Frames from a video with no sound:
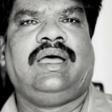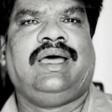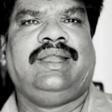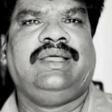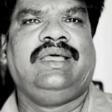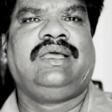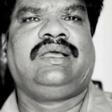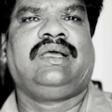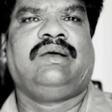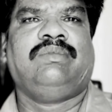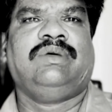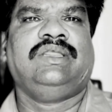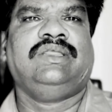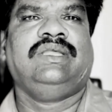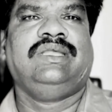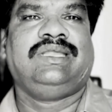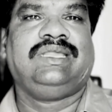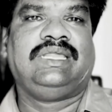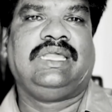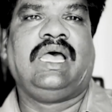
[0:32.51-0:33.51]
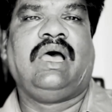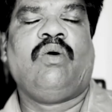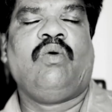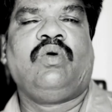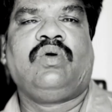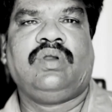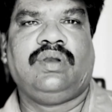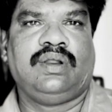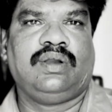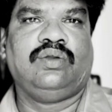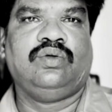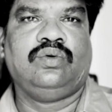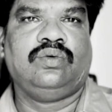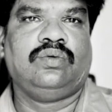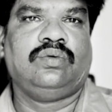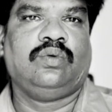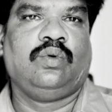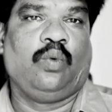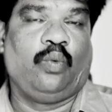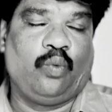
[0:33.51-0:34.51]
అనేక మంది సేవకులను
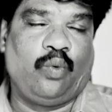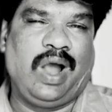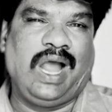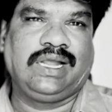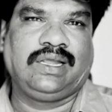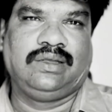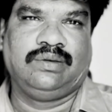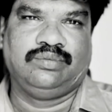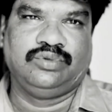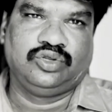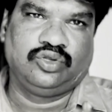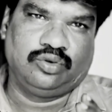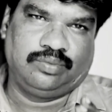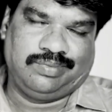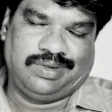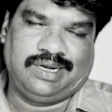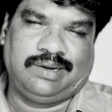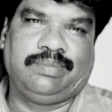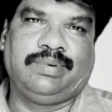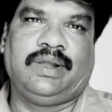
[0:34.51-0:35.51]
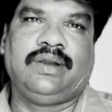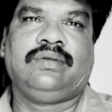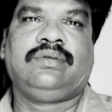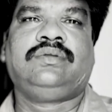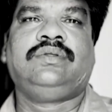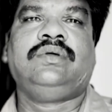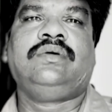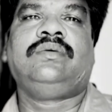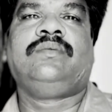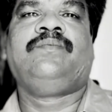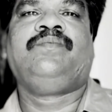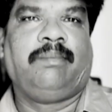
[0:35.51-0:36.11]
వాక్యంతో బలపరుస్తూ